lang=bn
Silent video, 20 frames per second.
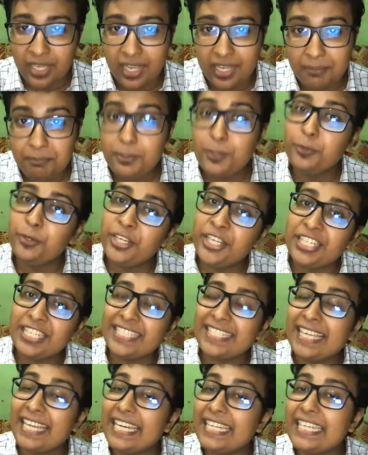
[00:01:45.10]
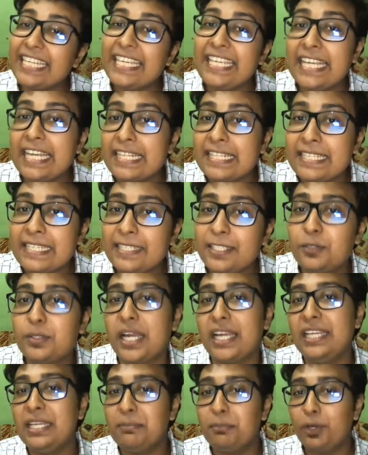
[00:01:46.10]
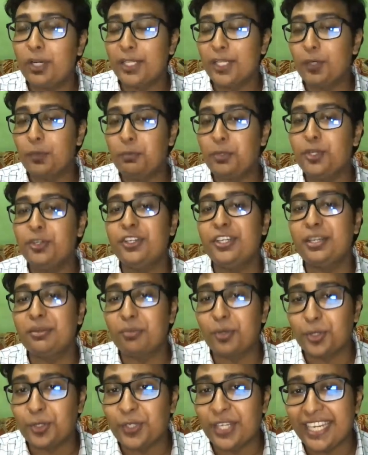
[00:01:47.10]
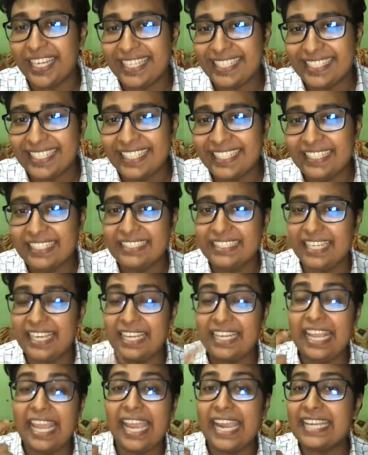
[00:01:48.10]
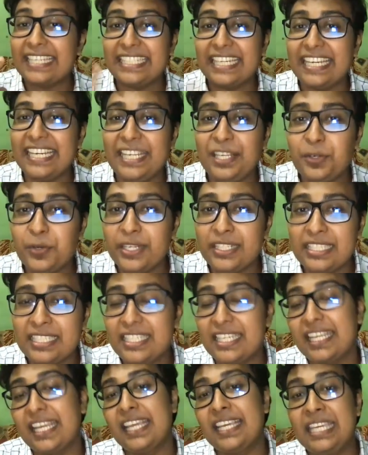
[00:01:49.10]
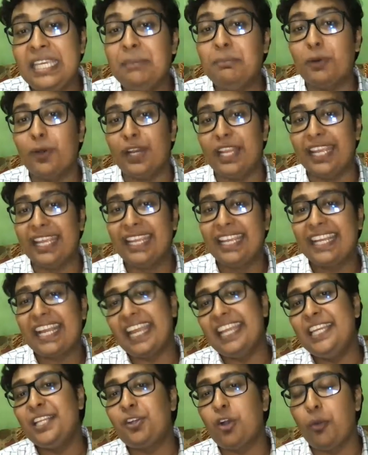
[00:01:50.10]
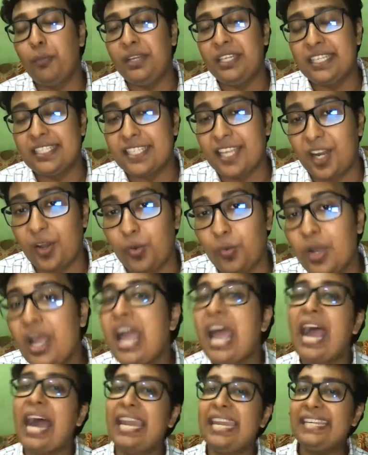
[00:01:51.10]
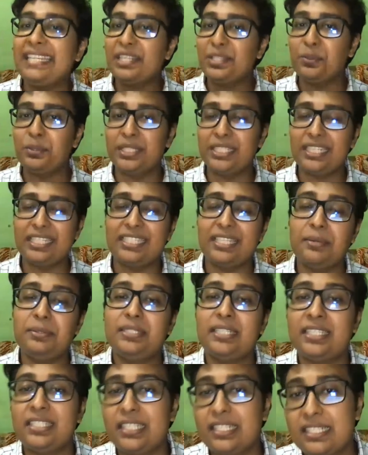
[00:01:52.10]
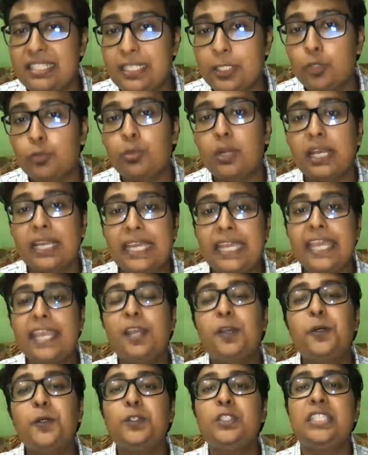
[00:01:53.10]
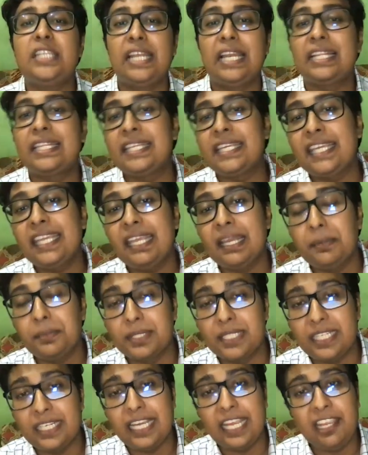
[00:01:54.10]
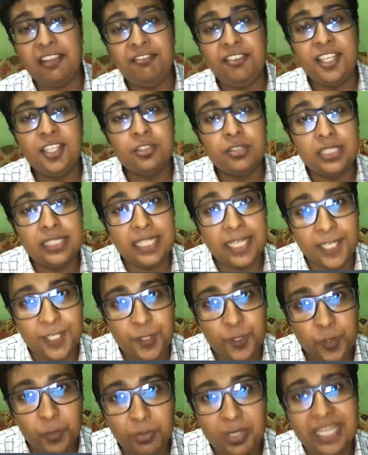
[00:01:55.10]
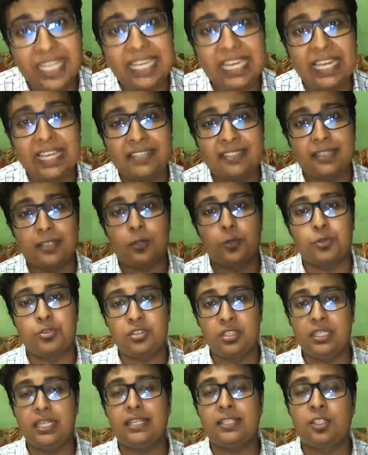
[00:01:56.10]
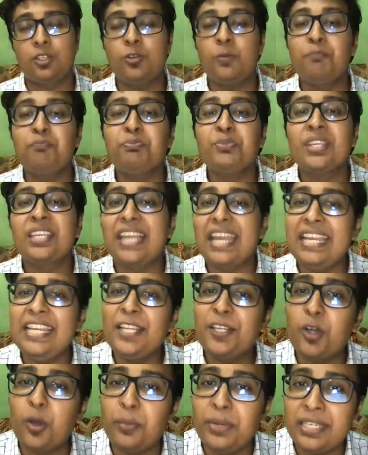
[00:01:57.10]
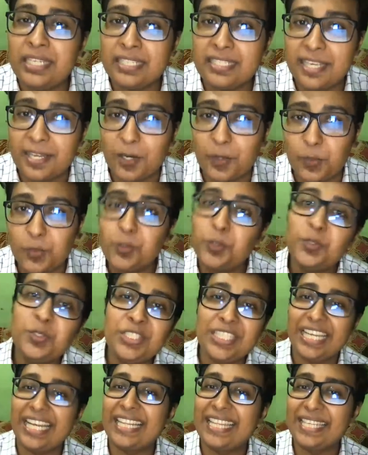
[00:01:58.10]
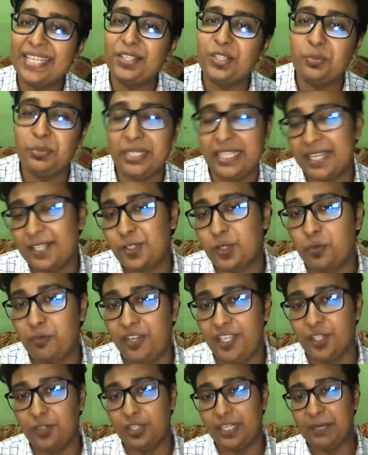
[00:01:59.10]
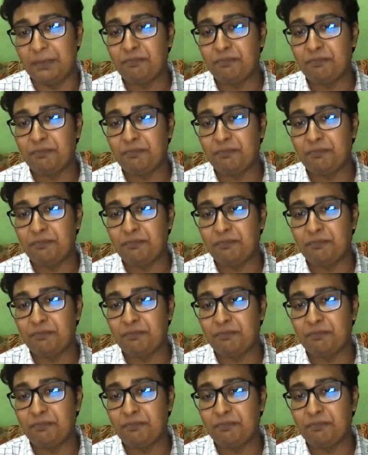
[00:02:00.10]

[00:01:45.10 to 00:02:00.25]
পিউরিনের সাথে আরেকটা কি আছে একটু কাইন্ডলি বলে দাও পিউরিনের মতো আরেকটা যেখানে একটা রিং রয়েছে সেটাকে কি বলে কাইন্ডলি কমেন্টে জানাও আরেকটা তোমাদের কাছে আমি জানতে চাচ্ছি তোমরা কে কোন জেলা থেকে আমাদের এই ভিডিওটি দেখছো বা এই লেকচার কোর্সটি দেখছো কাইন্ডলি কমেন্টে জানাও কোন জেলা থেকে তুমি দেখছো ভিডিওটি